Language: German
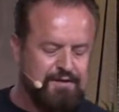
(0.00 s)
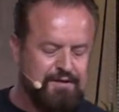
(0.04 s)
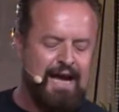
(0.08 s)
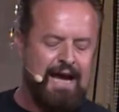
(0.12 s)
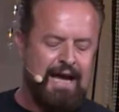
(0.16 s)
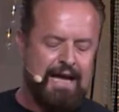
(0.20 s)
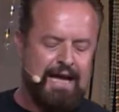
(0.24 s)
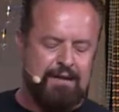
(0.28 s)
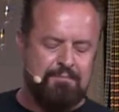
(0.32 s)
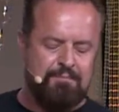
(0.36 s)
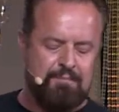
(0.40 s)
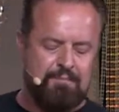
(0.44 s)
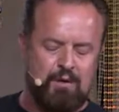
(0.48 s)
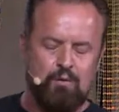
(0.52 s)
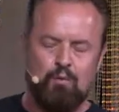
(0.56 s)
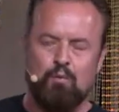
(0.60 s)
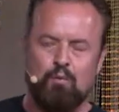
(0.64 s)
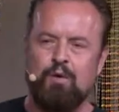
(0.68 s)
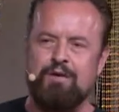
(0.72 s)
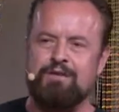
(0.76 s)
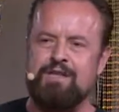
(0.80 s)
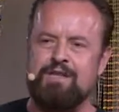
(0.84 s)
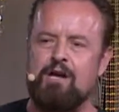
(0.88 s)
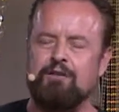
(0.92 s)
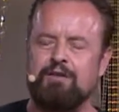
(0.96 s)
time
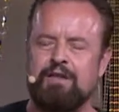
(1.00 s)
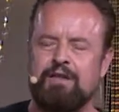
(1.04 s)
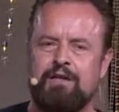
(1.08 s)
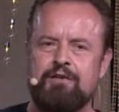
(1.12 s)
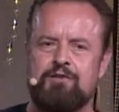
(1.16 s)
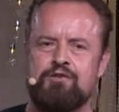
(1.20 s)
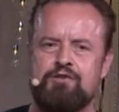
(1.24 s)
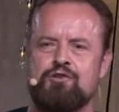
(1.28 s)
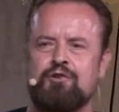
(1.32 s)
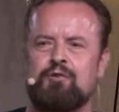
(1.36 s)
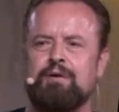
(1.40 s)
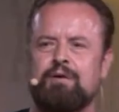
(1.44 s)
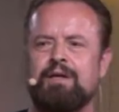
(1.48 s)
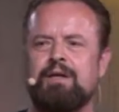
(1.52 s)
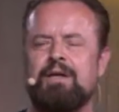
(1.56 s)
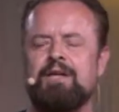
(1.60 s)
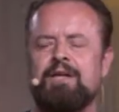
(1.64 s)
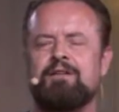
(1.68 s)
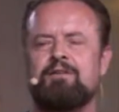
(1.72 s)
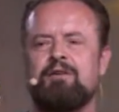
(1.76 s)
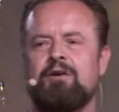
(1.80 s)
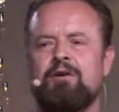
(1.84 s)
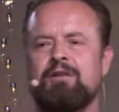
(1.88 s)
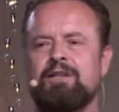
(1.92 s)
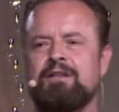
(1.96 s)
without injuring
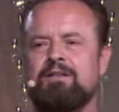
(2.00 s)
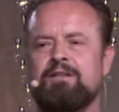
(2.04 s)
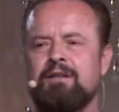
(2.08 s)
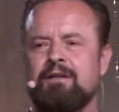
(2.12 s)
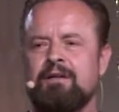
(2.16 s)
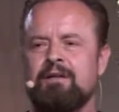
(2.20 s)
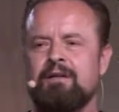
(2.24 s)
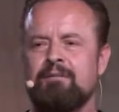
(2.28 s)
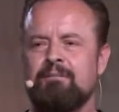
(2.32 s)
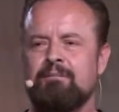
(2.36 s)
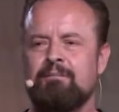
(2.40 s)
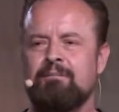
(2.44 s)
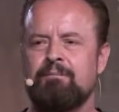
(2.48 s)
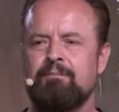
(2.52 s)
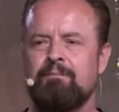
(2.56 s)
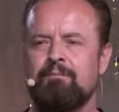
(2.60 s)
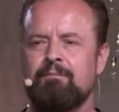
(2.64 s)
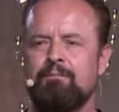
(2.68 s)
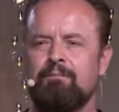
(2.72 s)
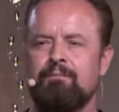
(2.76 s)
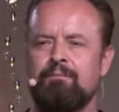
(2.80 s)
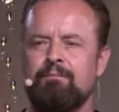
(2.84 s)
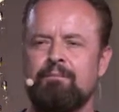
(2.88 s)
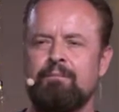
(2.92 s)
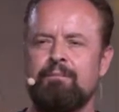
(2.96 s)
eternity.
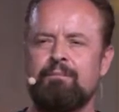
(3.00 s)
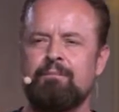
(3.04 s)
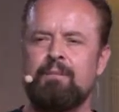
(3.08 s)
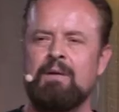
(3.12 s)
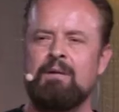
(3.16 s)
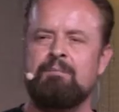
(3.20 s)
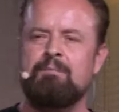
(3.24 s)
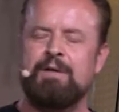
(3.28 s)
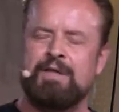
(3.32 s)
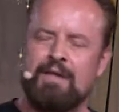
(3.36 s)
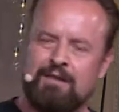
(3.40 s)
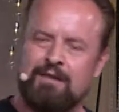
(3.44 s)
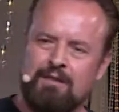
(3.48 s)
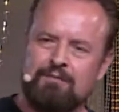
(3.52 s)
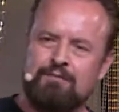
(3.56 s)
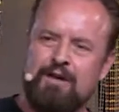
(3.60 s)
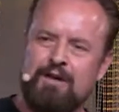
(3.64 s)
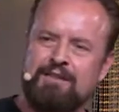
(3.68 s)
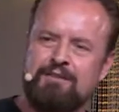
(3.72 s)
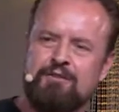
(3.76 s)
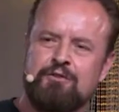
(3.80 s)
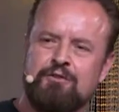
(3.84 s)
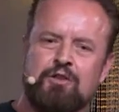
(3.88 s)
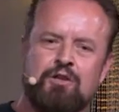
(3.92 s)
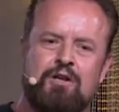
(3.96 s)
Mit anderen
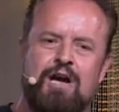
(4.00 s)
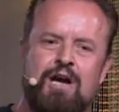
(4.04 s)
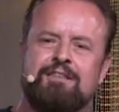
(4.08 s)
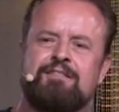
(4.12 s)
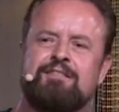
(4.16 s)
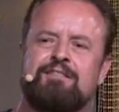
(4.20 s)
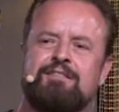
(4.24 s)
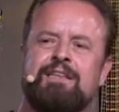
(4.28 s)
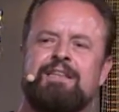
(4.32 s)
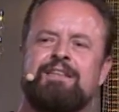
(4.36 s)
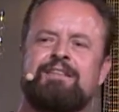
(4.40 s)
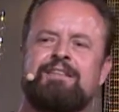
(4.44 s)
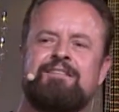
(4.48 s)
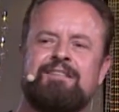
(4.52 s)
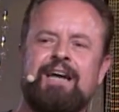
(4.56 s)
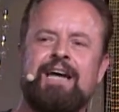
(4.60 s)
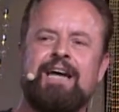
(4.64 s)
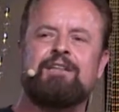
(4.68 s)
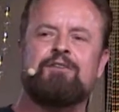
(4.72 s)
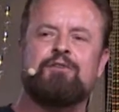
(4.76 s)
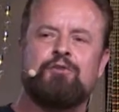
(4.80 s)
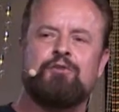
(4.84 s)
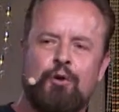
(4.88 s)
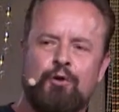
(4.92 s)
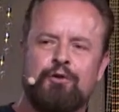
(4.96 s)
Worten, du kannst nicht
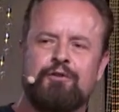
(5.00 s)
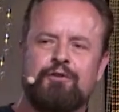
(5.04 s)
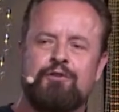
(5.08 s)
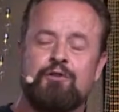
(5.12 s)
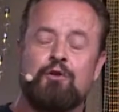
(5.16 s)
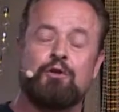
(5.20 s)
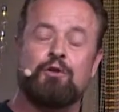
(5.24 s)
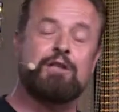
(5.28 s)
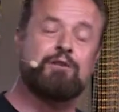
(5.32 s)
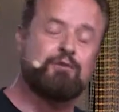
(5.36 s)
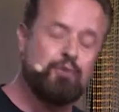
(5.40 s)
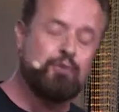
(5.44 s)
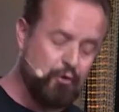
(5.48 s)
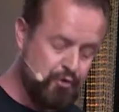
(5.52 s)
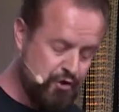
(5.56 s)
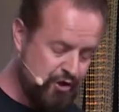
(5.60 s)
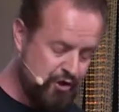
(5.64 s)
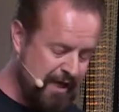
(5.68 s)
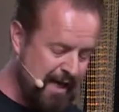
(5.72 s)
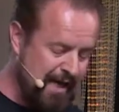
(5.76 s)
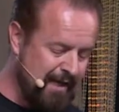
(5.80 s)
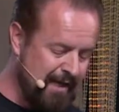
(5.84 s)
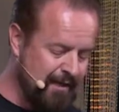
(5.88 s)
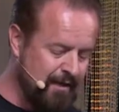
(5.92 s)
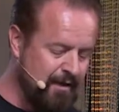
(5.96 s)
Zeit töten oder
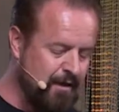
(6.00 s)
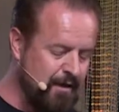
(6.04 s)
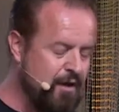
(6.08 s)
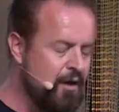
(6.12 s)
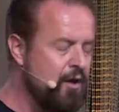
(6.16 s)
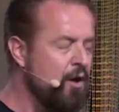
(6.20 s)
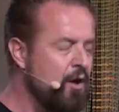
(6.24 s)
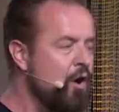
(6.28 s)
totschlagen,